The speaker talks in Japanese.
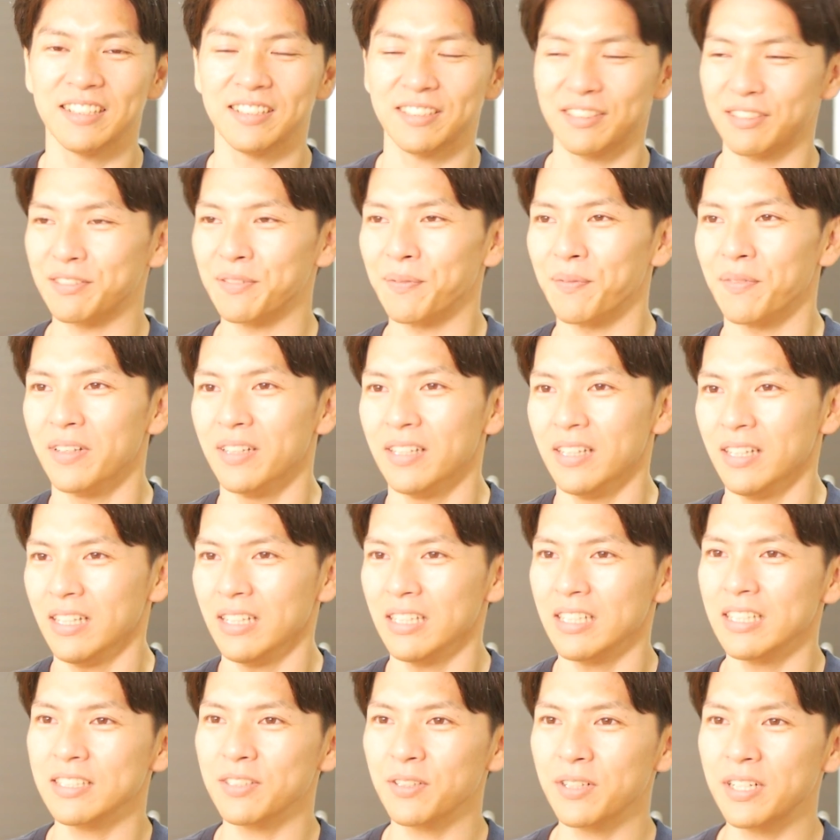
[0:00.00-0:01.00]
う
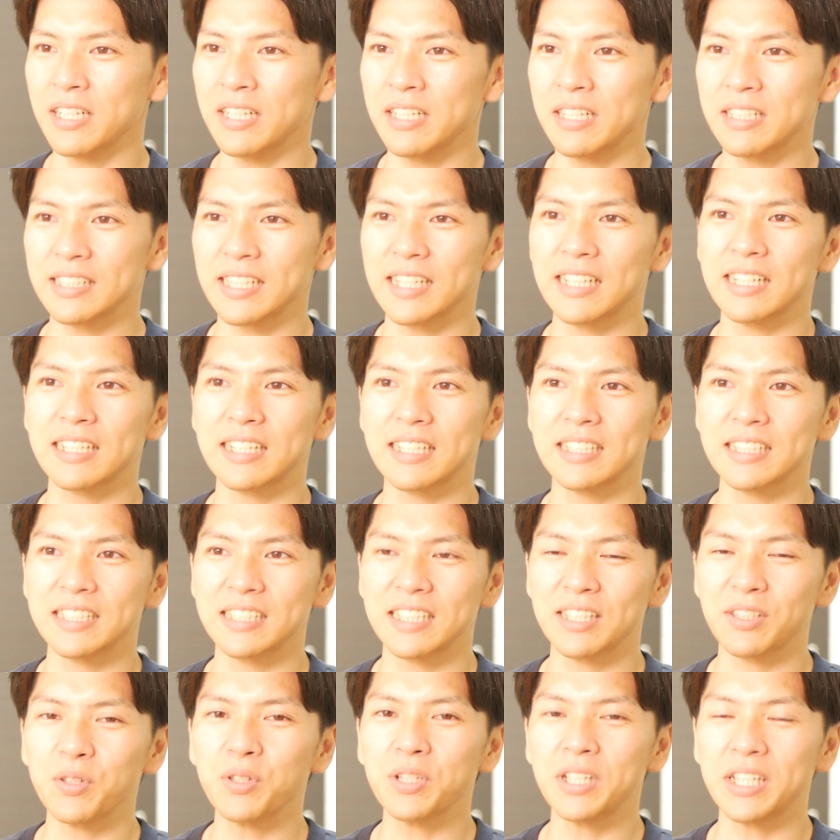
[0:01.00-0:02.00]
ん、でそれに参加し
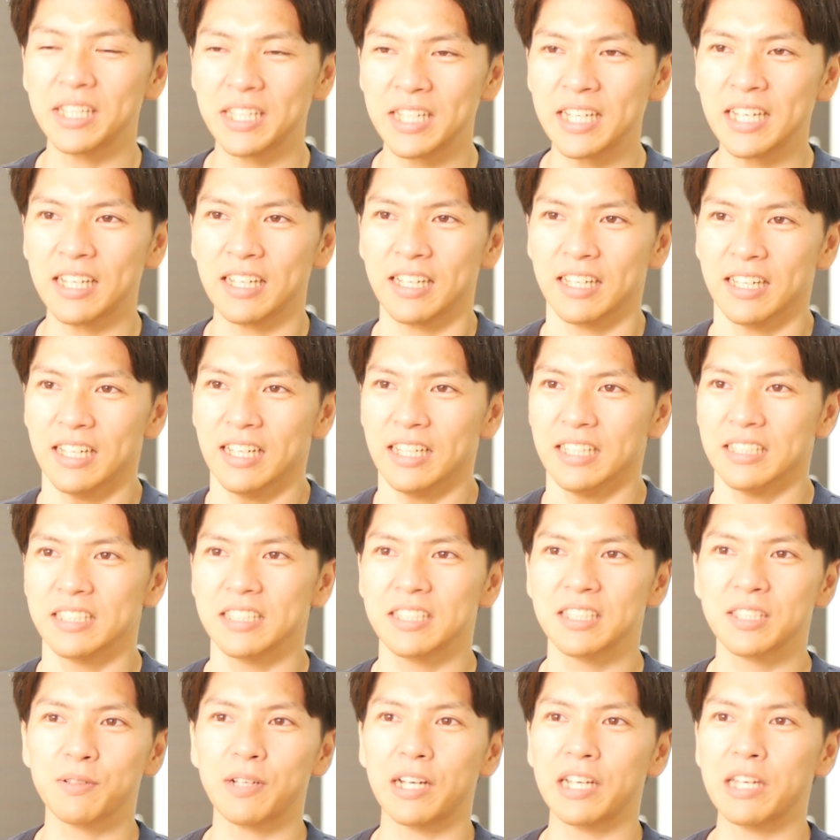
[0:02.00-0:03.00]
た時に、
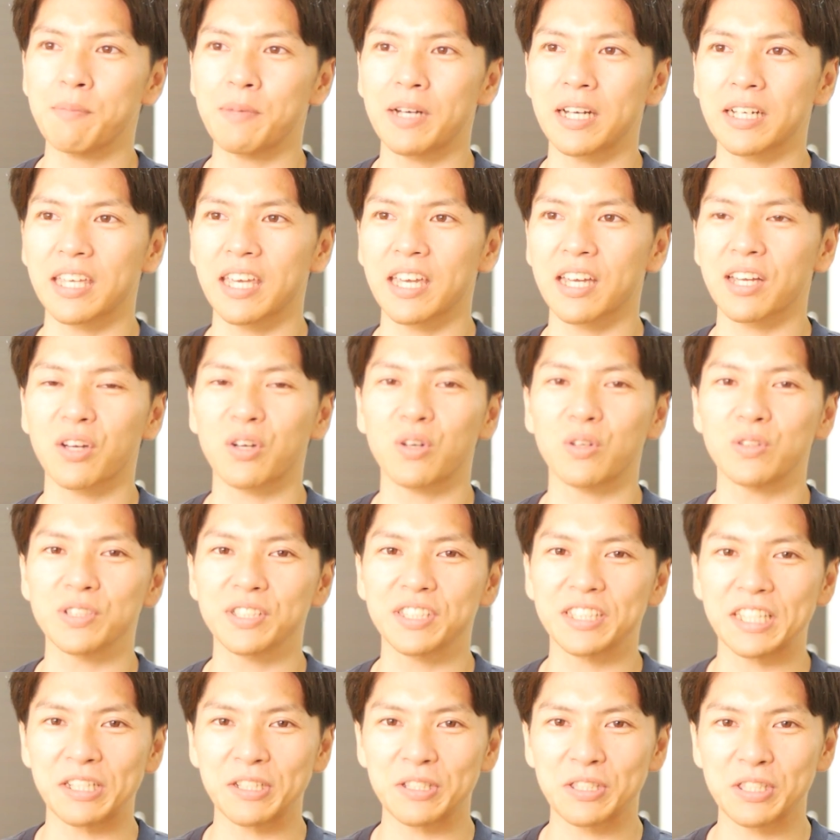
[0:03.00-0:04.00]
実は今結
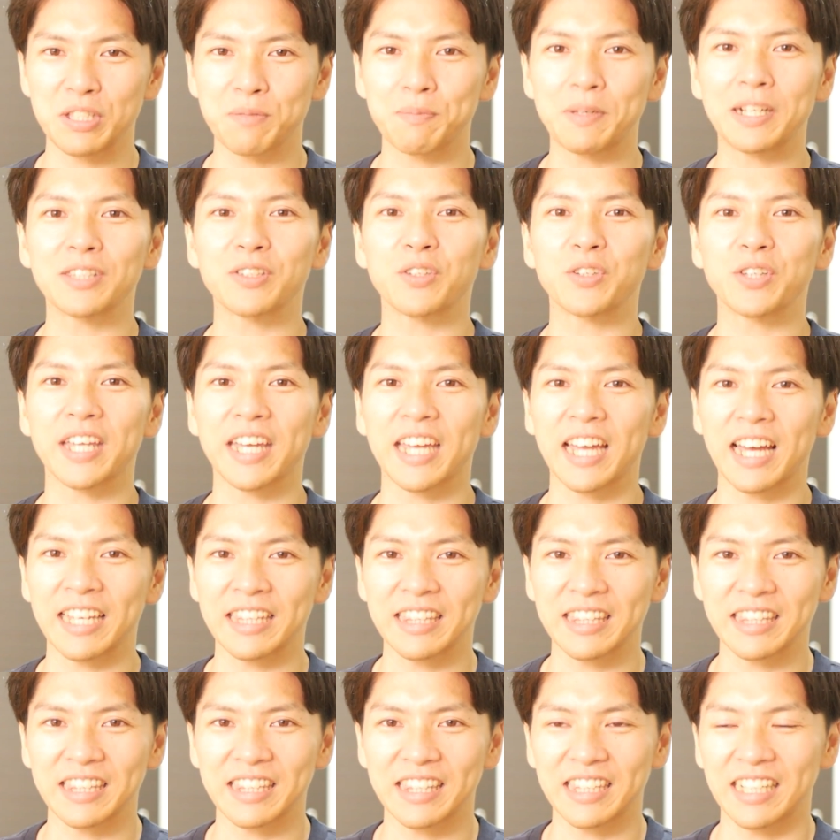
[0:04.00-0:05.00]
婚している妻と出
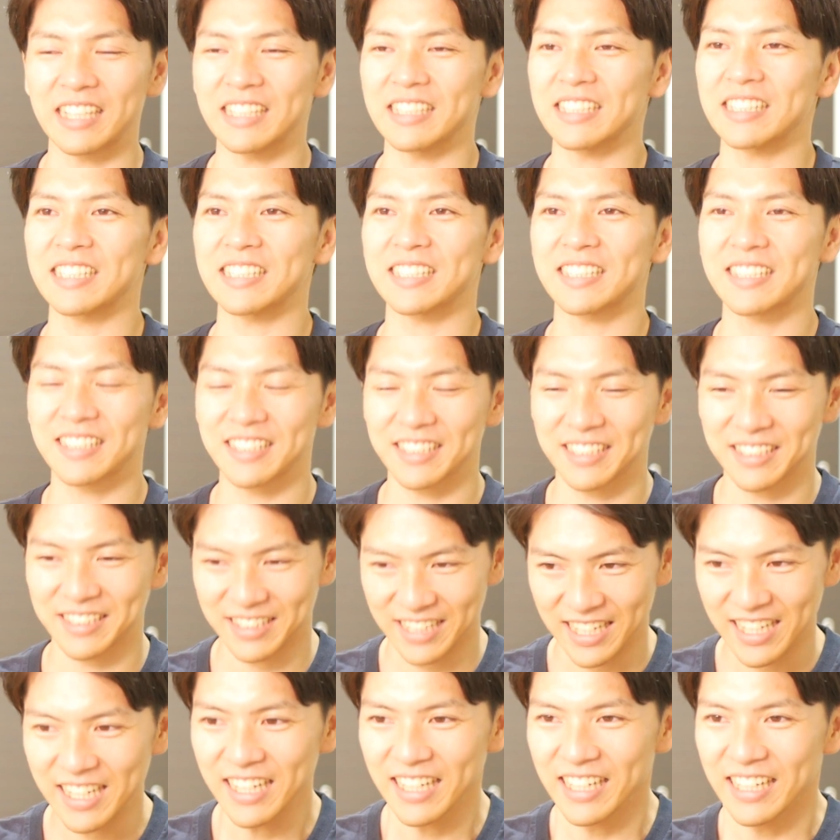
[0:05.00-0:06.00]
会ったんです
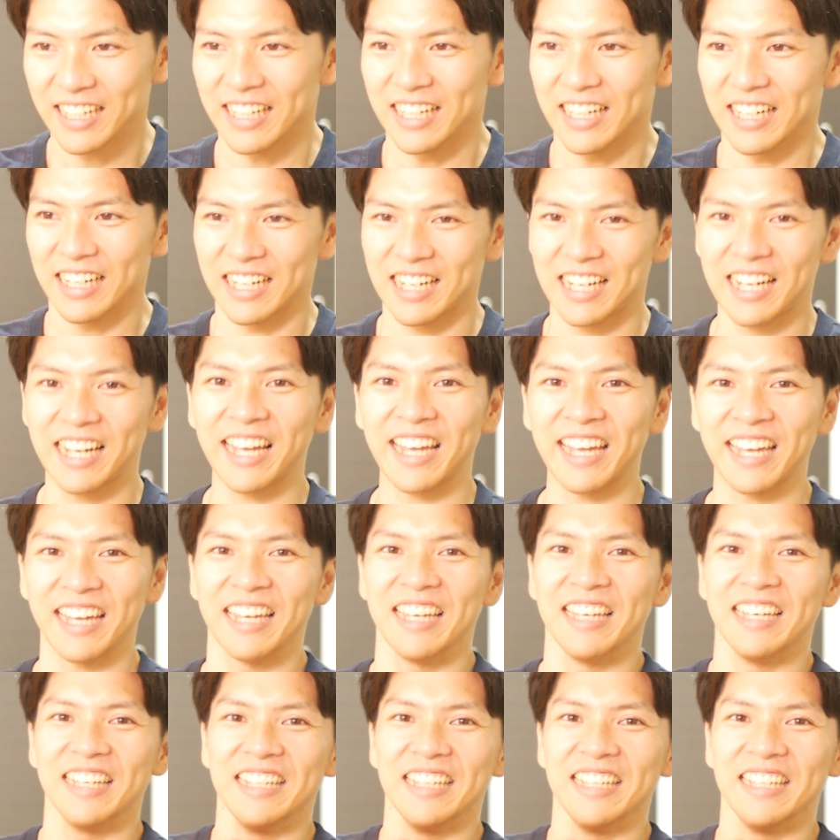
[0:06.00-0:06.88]
ね。はい。